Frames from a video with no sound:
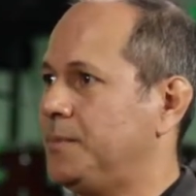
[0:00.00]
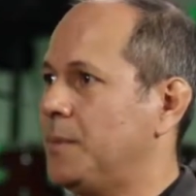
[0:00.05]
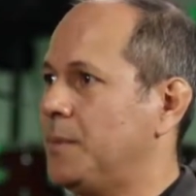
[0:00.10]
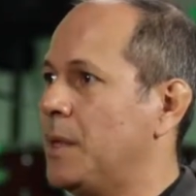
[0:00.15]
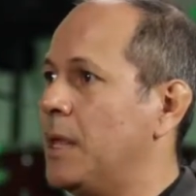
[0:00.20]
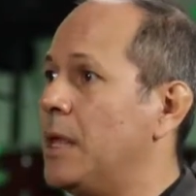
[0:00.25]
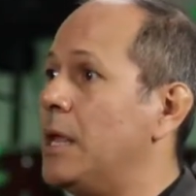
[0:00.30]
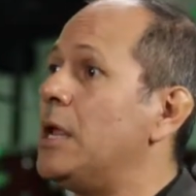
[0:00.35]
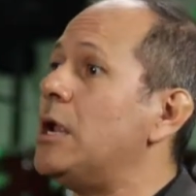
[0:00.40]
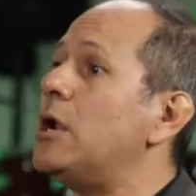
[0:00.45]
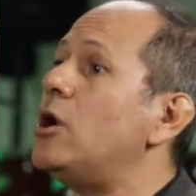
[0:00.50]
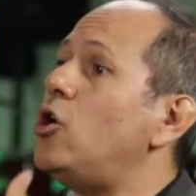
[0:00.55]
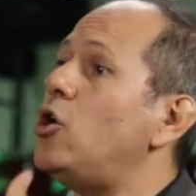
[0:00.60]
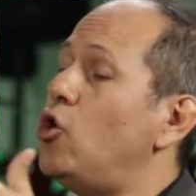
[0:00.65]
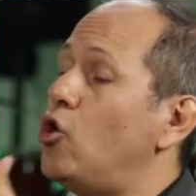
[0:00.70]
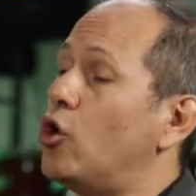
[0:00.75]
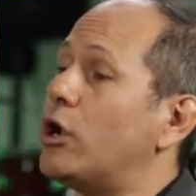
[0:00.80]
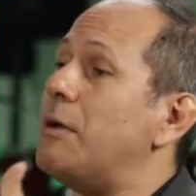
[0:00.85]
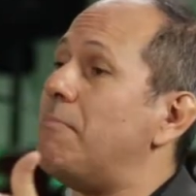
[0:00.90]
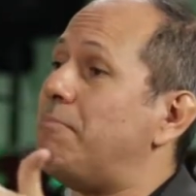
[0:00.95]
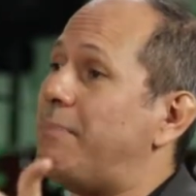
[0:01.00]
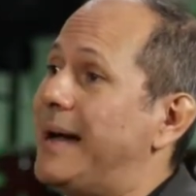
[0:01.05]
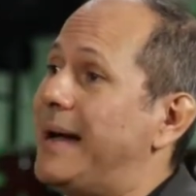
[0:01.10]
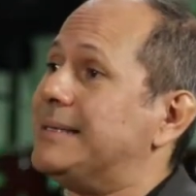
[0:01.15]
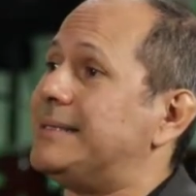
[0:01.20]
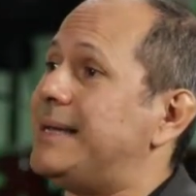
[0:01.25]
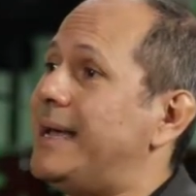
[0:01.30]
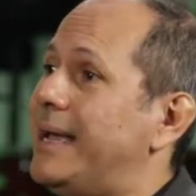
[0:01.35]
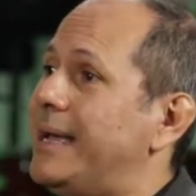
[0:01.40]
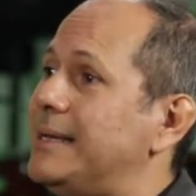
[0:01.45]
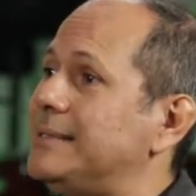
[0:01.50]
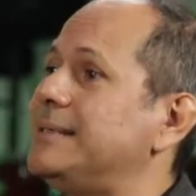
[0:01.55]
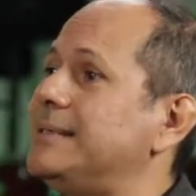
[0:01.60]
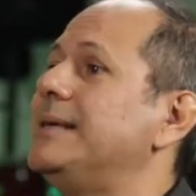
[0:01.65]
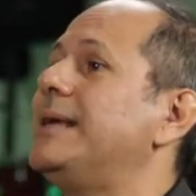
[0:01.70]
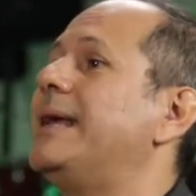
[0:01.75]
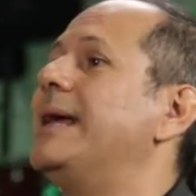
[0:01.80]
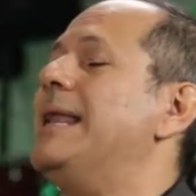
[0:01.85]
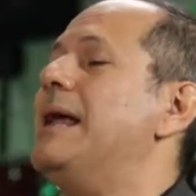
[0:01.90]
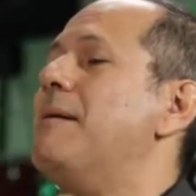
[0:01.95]
Claro. Lo que pasa es
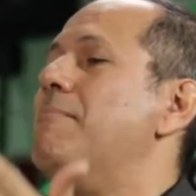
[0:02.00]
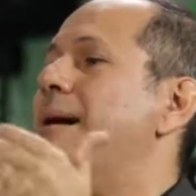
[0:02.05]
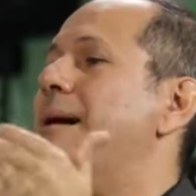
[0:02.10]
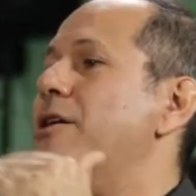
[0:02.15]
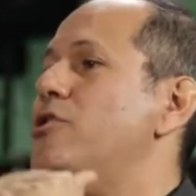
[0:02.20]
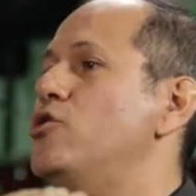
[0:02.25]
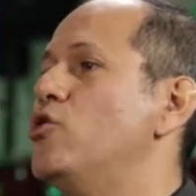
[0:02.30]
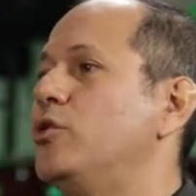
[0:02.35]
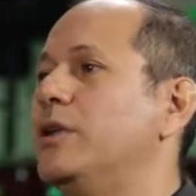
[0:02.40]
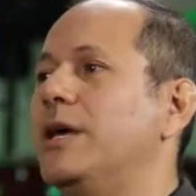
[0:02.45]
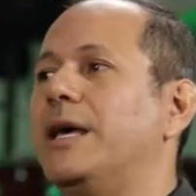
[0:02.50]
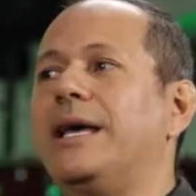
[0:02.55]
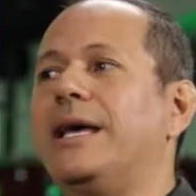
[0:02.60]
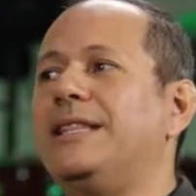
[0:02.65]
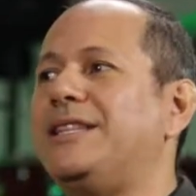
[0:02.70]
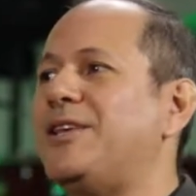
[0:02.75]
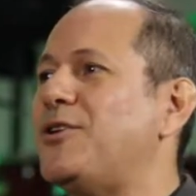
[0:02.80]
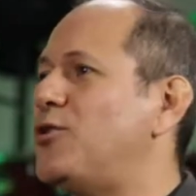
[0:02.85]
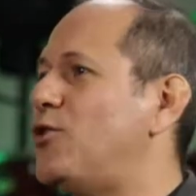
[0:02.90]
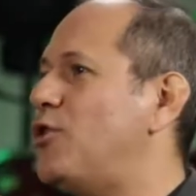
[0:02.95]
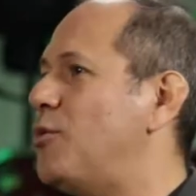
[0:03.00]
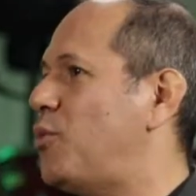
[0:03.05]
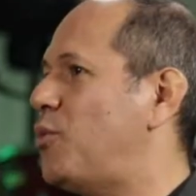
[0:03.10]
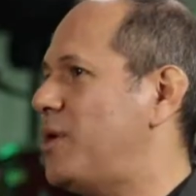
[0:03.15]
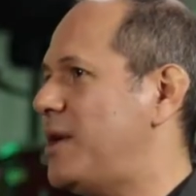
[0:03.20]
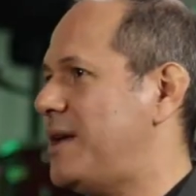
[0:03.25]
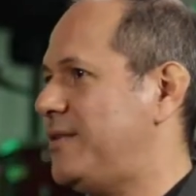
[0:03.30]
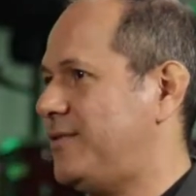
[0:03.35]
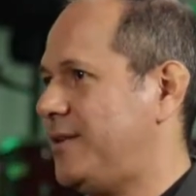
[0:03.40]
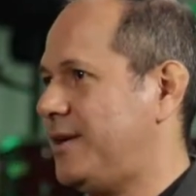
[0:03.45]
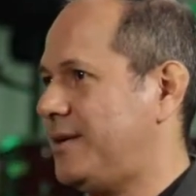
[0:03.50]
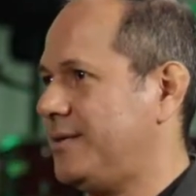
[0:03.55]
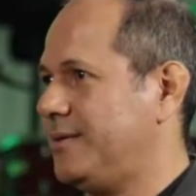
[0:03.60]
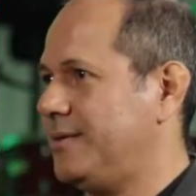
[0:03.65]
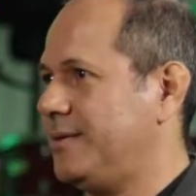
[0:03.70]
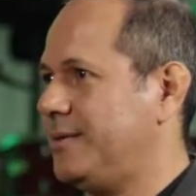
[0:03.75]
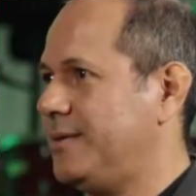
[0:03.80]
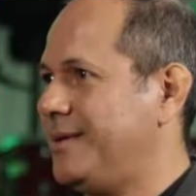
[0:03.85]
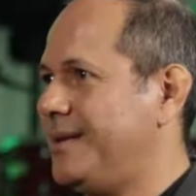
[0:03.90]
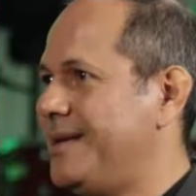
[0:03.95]
que la mayoría de gente no lo puede hacer.
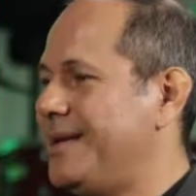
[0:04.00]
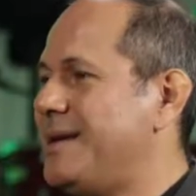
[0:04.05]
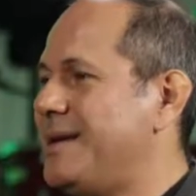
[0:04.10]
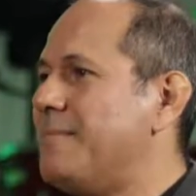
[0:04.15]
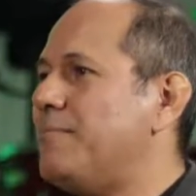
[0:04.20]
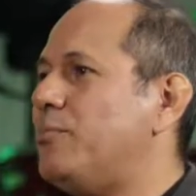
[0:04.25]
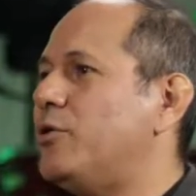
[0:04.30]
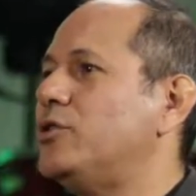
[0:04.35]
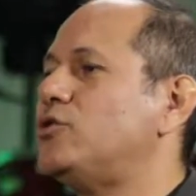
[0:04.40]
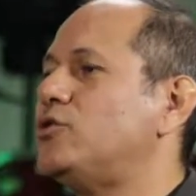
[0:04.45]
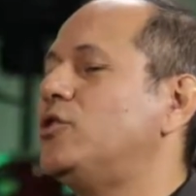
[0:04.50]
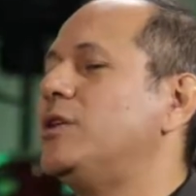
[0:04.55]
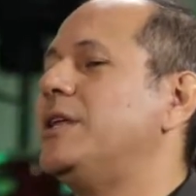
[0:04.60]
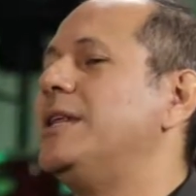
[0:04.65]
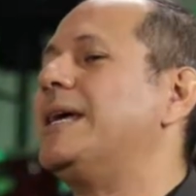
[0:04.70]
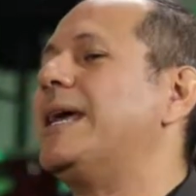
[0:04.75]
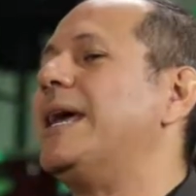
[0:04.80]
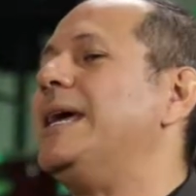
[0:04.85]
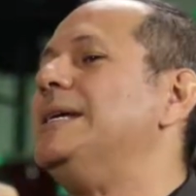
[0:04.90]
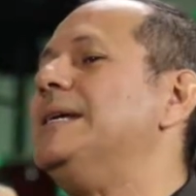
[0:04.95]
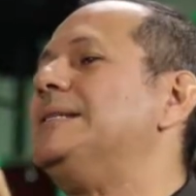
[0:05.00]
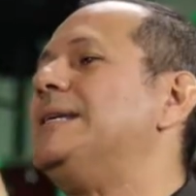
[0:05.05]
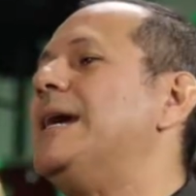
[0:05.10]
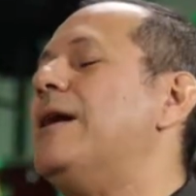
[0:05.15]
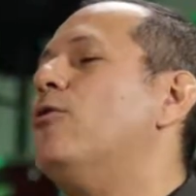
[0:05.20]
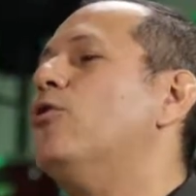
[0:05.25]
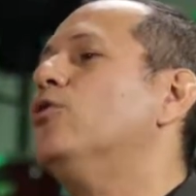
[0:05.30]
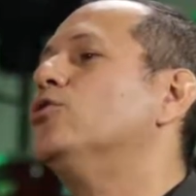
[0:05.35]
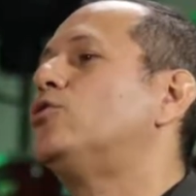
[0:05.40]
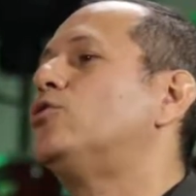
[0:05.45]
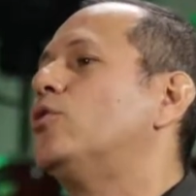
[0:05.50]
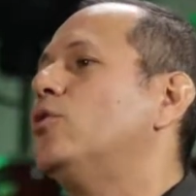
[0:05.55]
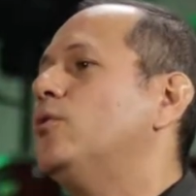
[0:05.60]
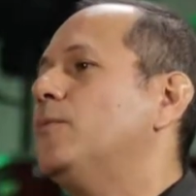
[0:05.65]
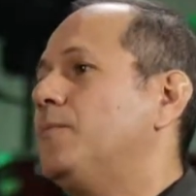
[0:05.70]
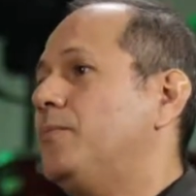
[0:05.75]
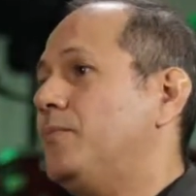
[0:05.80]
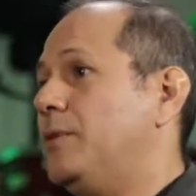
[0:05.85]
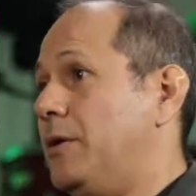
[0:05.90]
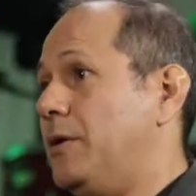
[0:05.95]
Por eso tiene que irse a
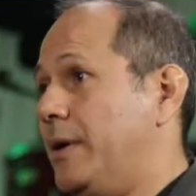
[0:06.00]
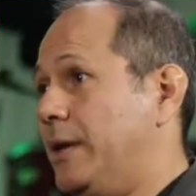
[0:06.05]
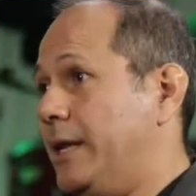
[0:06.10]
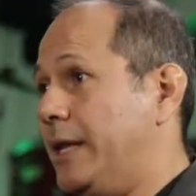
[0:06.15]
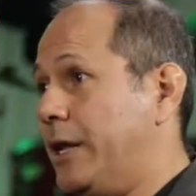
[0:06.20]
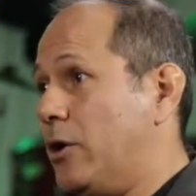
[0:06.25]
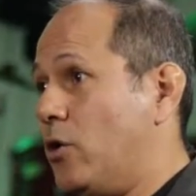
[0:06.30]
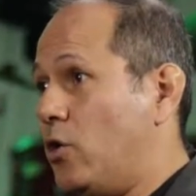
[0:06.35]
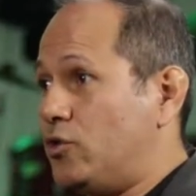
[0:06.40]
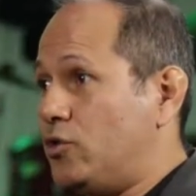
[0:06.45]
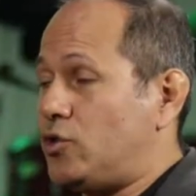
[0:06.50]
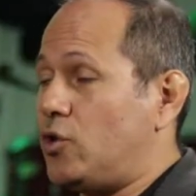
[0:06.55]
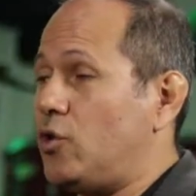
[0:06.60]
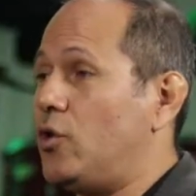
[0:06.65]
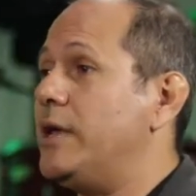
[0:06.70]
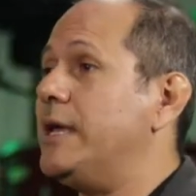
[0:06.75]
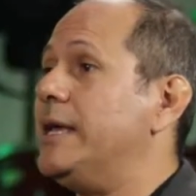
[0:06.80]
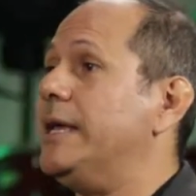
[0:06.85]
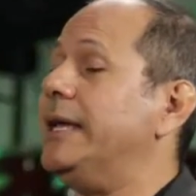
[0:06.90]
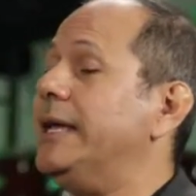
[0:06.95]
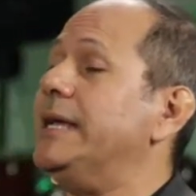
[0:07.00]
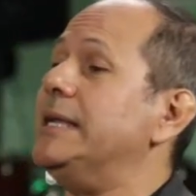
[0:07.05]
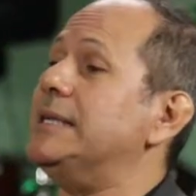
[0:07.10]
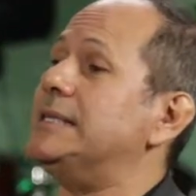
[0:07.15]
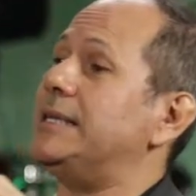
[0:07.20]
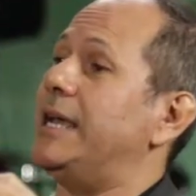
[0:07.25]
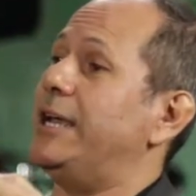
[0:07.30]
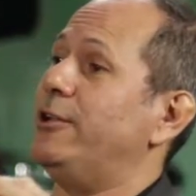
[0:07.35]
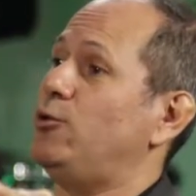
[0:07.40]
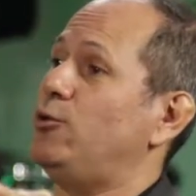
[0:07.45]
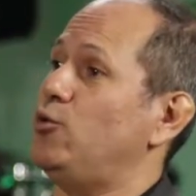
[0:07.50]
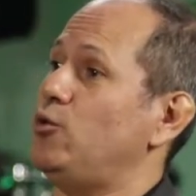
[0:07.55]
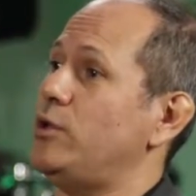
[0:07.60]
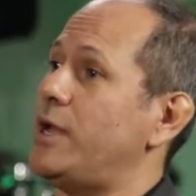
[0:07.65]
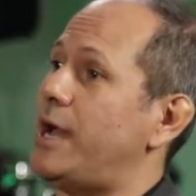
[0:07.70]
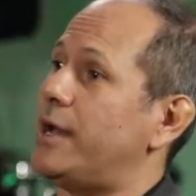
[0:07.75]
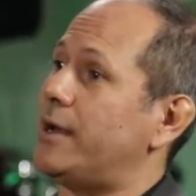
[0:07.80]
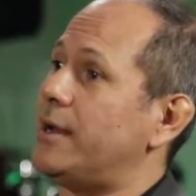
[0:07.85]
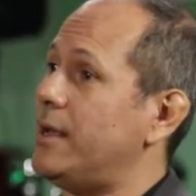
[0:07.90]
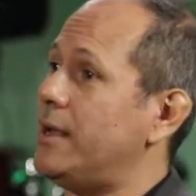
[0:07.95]
otro nivel de negocio, irse a
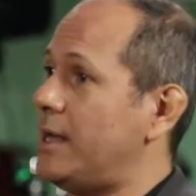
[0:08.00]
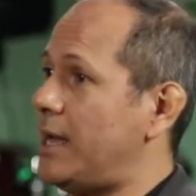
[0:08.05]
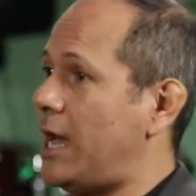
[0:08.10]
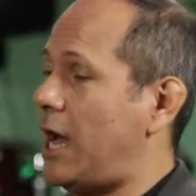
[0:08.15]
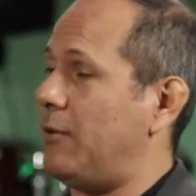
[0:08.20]
estudiar.